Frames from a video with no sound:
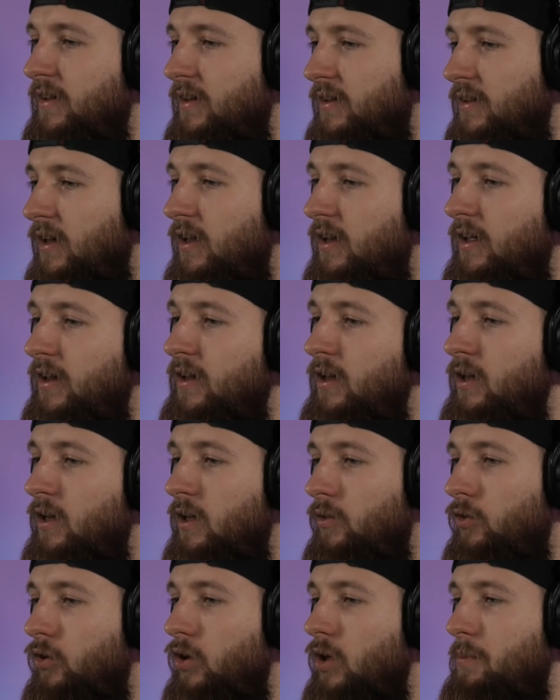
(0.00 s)
i tak dalej.
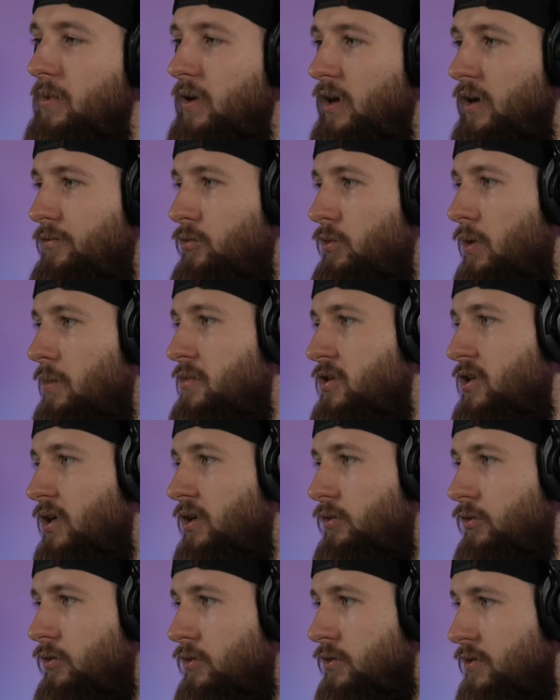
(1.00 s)
No i pojawiłem
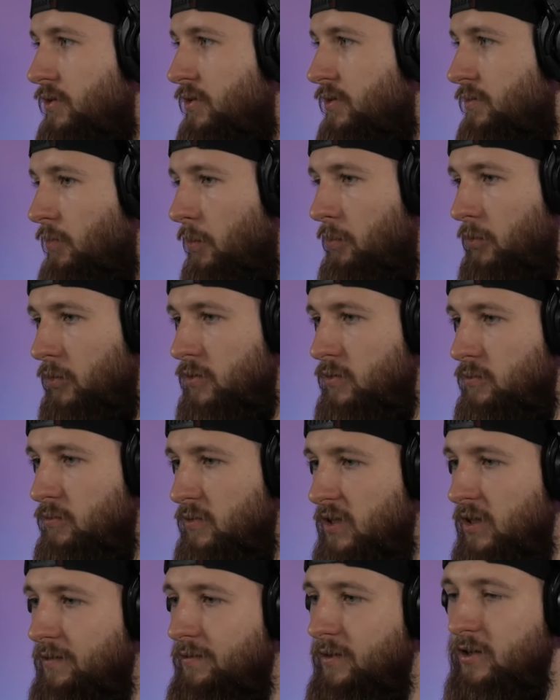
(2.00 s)
się, to jest po prostu
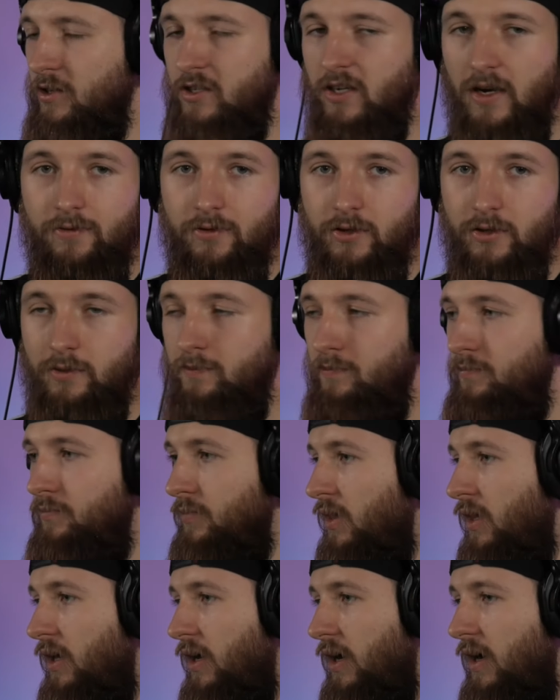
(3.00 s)
serwer Java,
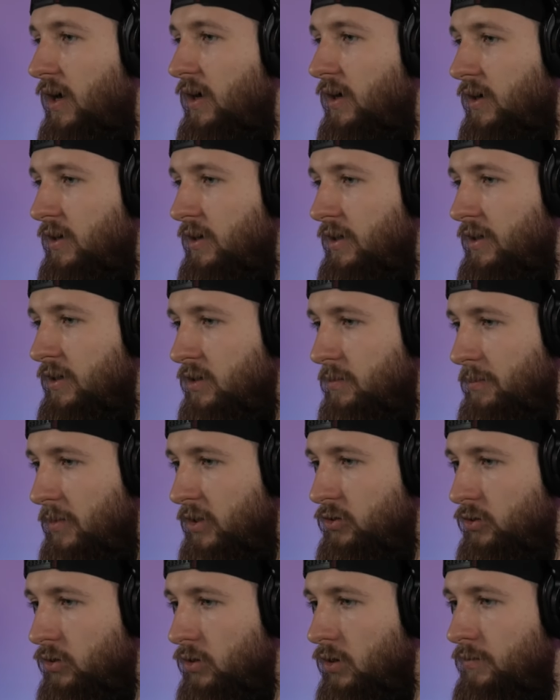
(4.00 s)
a klient
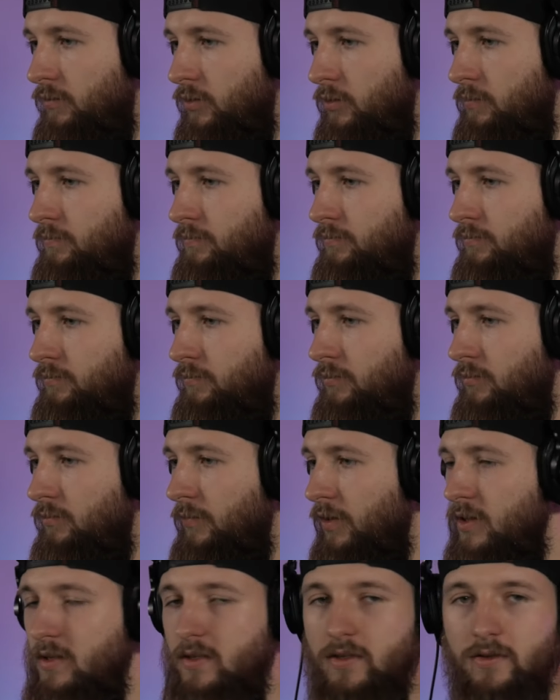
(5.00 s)
Bedrockowy.
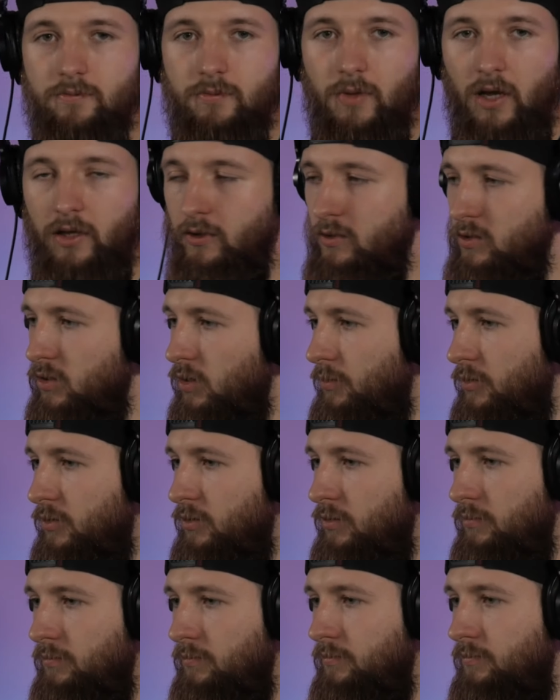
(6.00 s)
Więc jak to
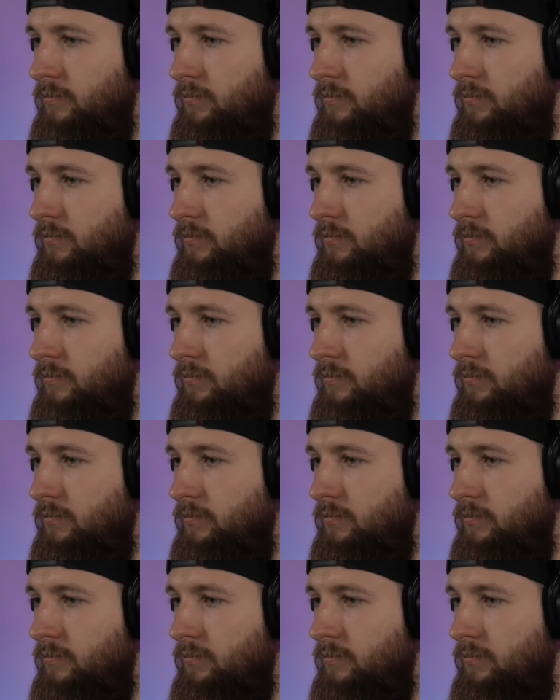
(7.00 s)
zrobić?